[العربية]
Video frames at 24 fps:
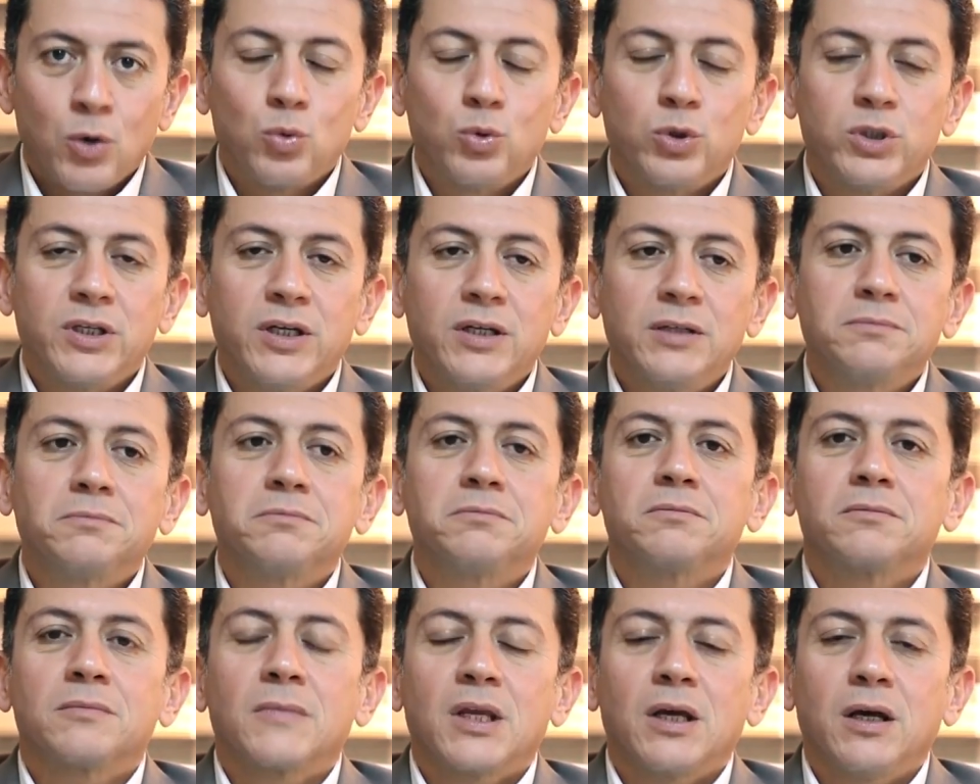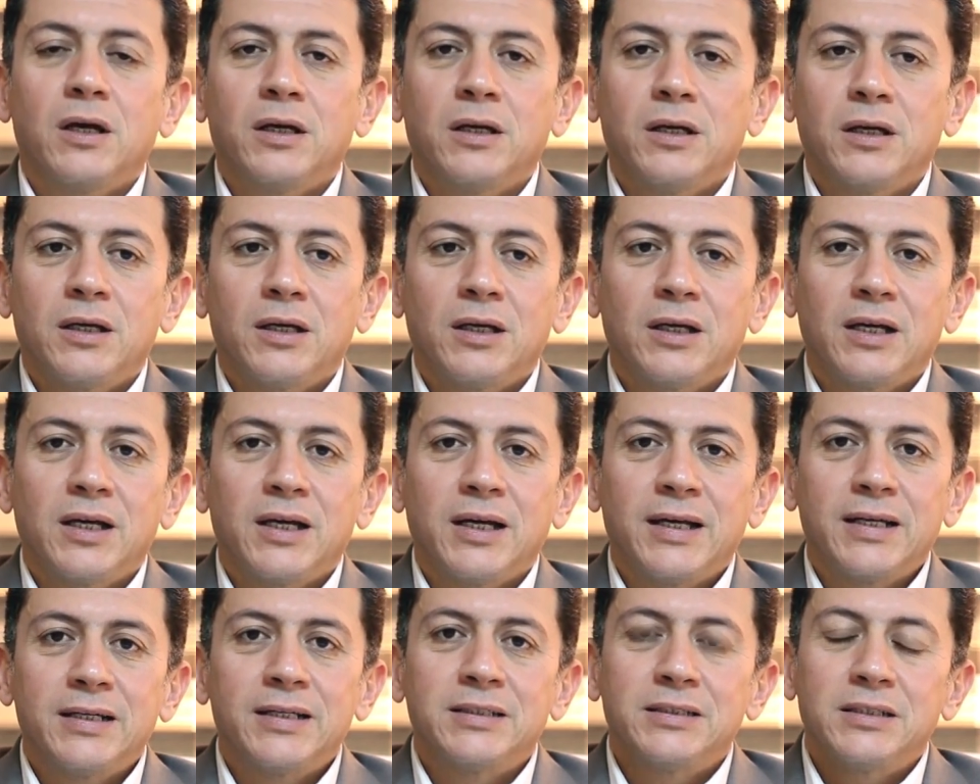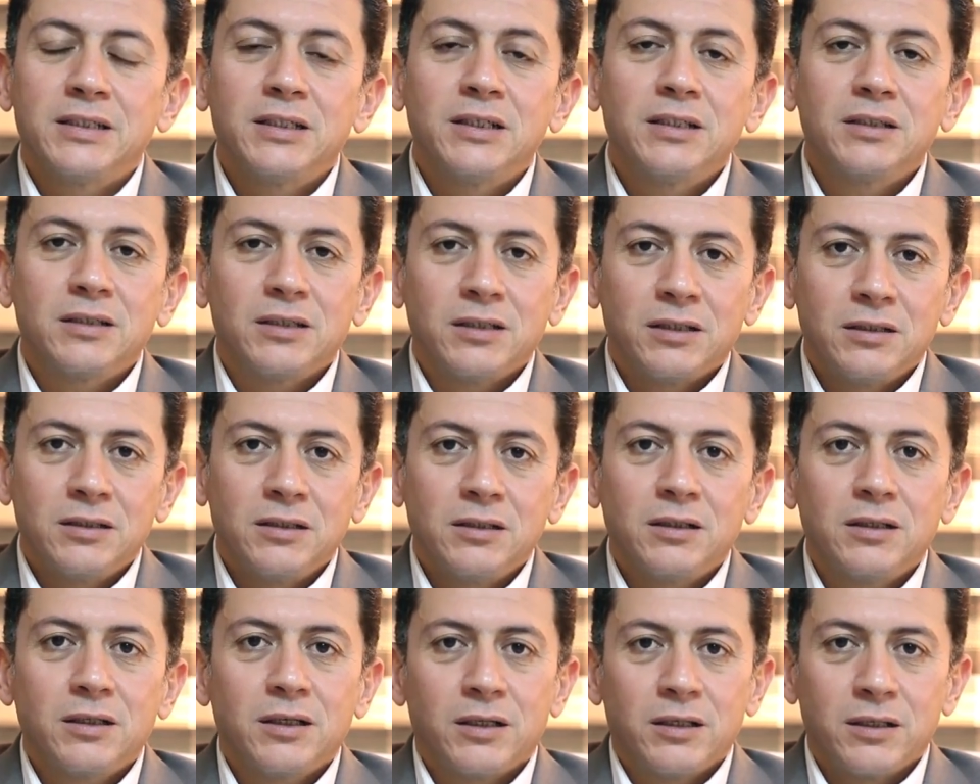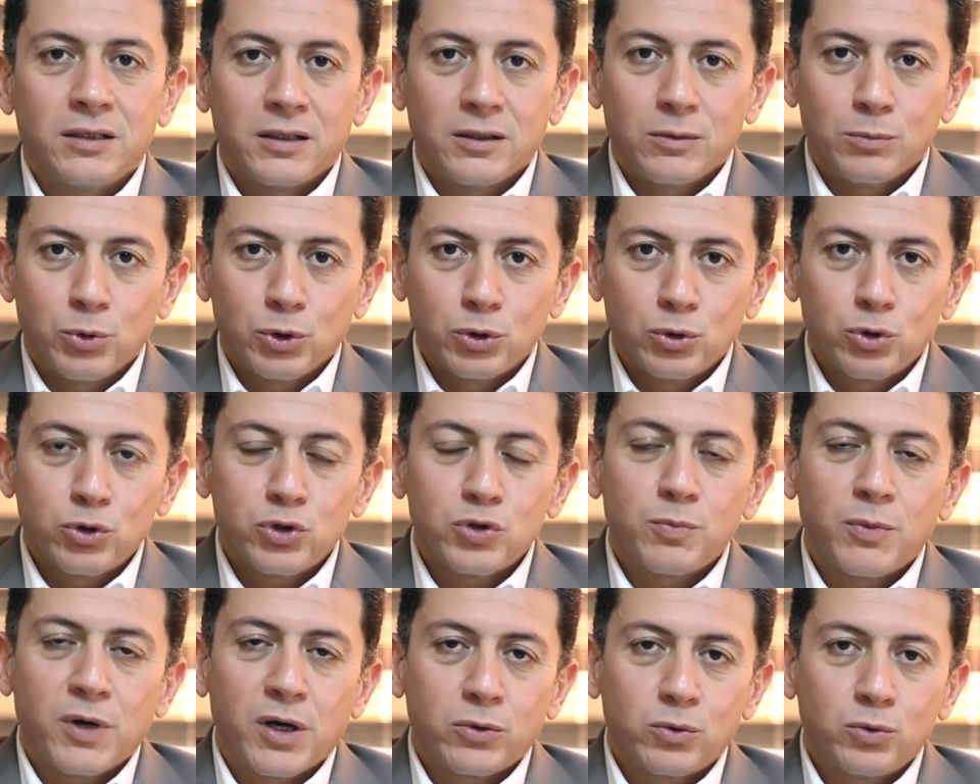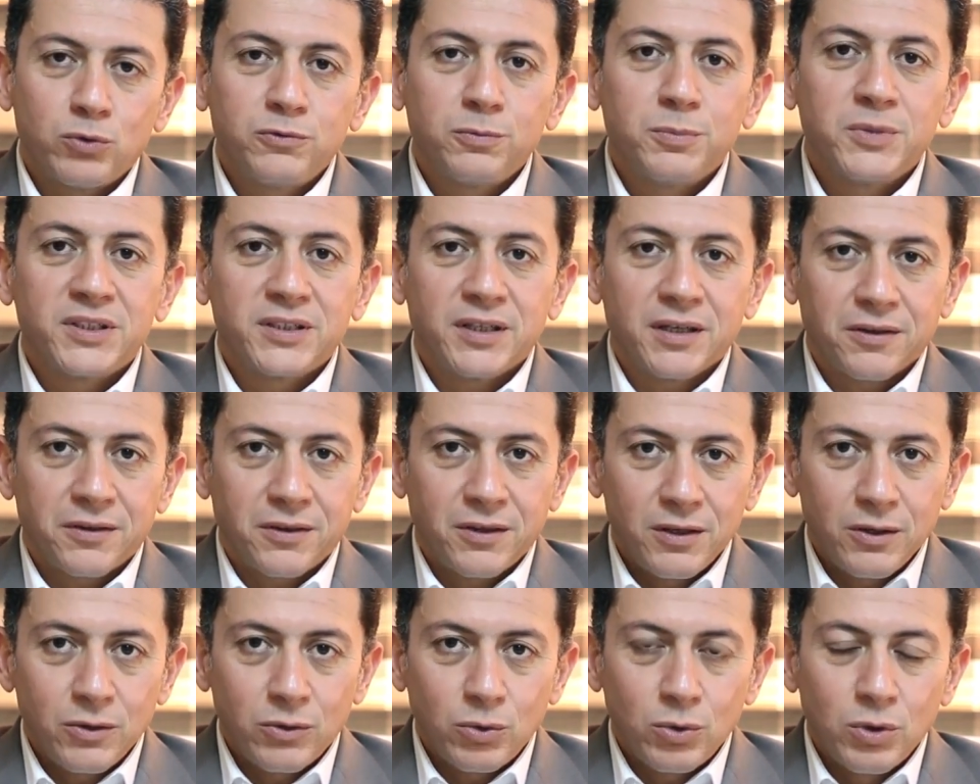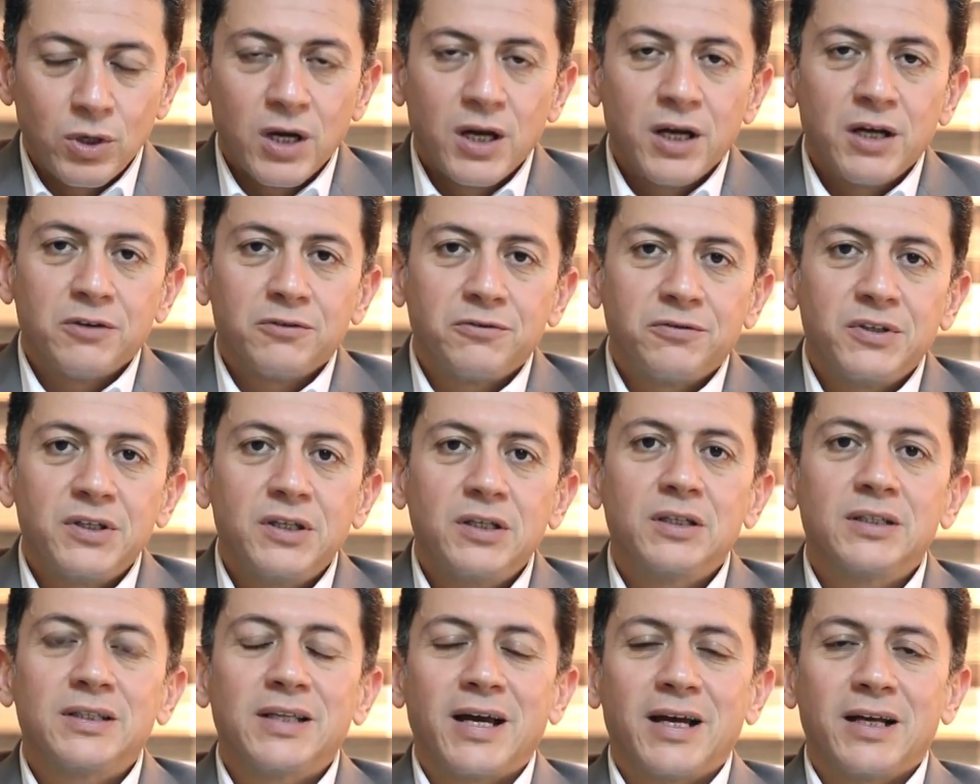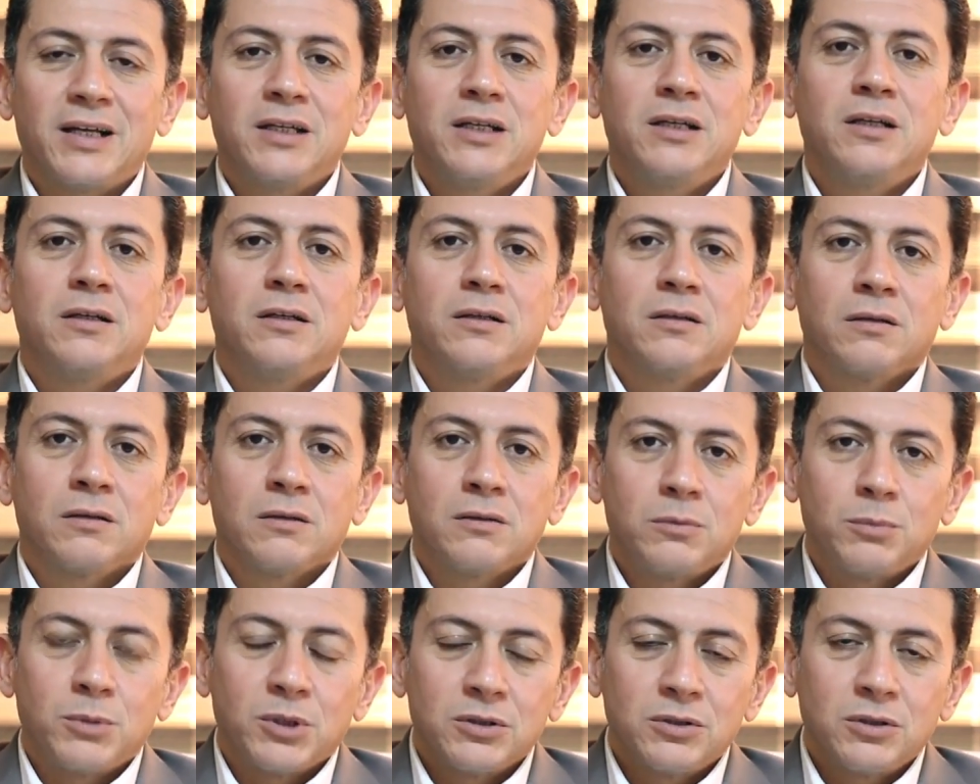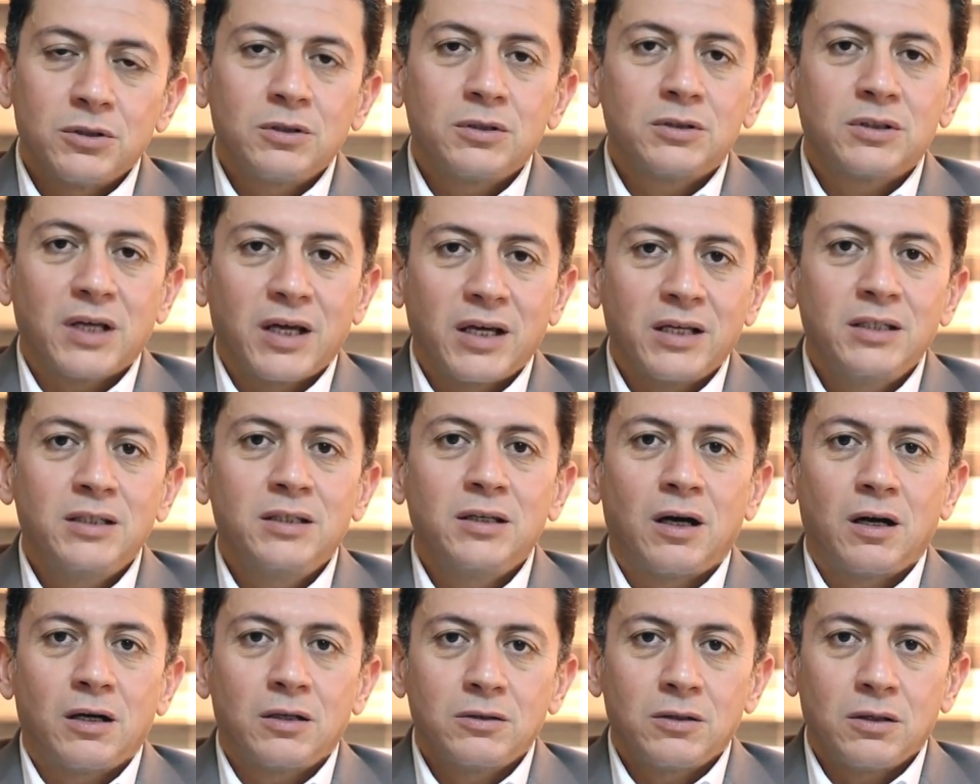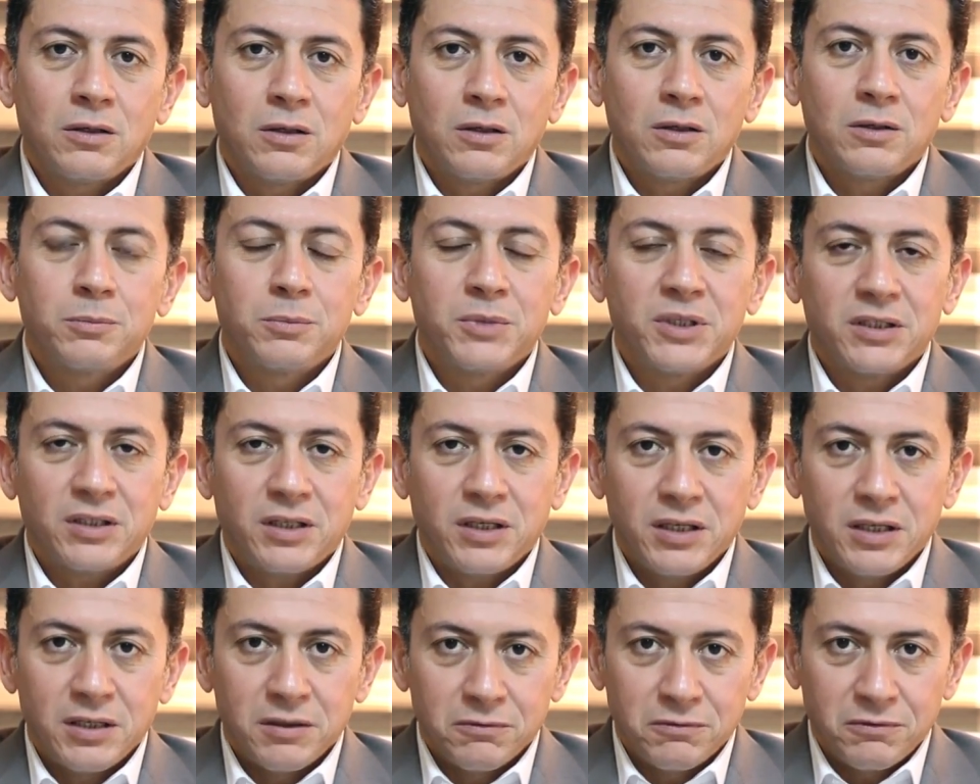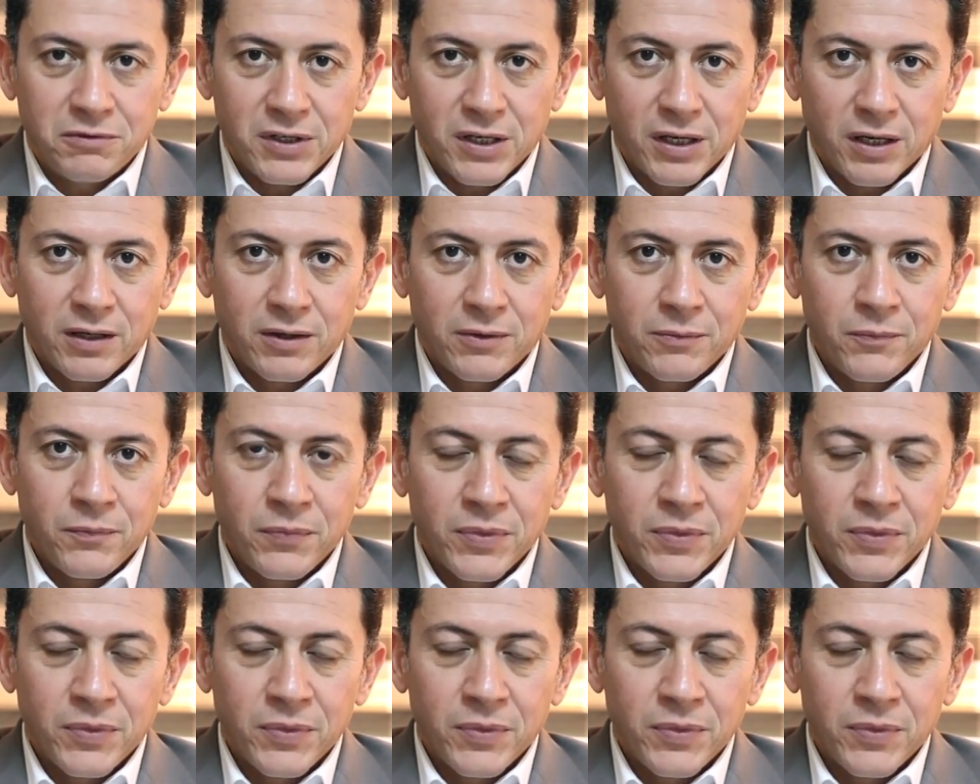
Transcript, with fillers: وده آه، نتيجة ان ان البوتوكس معروف بتأثيره في تقليل انقباضات اي عضلة بيتحقن فيها